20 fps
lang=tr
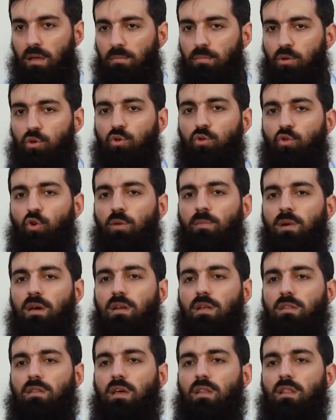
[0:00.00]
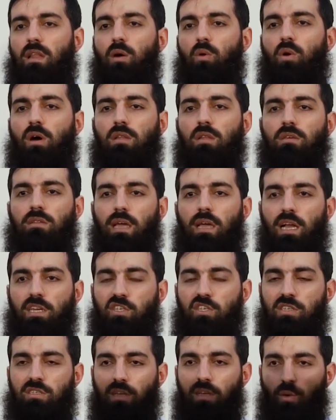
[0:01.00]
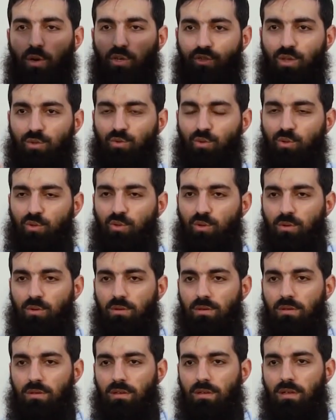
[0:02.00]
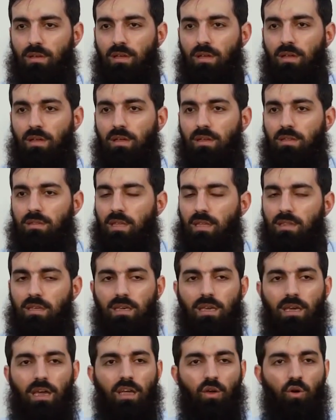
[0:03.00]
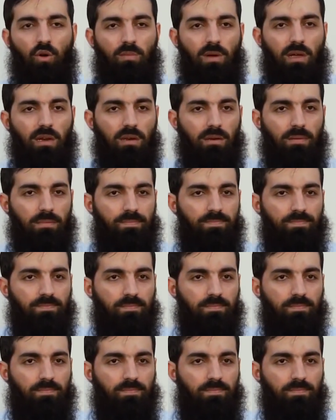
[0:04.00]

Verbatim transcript: bir gün Ömer radıyallahu anh'ın elçisi savaştan döndü. Dedi ki ey Ömer